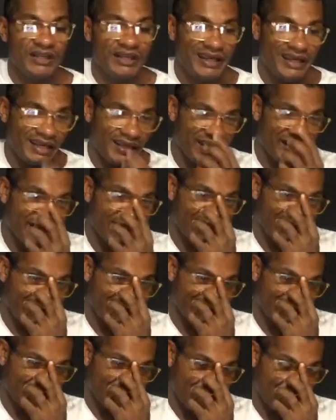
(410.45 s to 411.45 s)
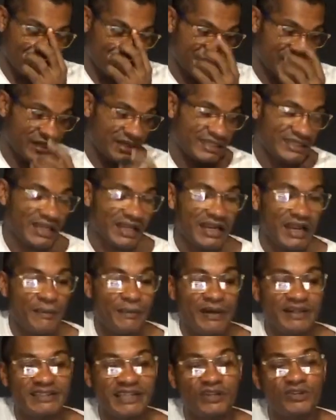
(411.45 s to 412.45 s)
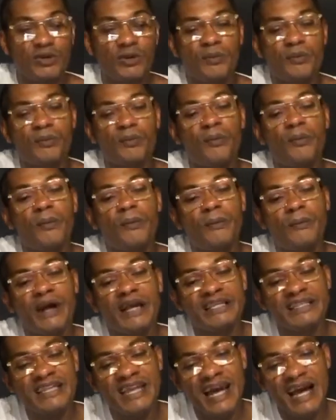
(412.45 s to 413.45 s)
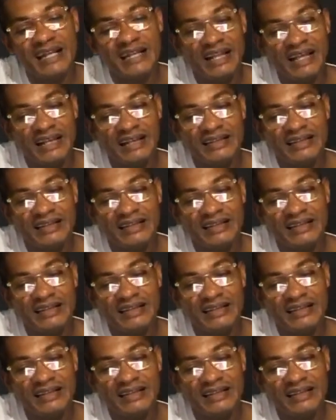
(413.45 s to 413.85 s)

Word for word: eh, entonces le estaría pasando mañana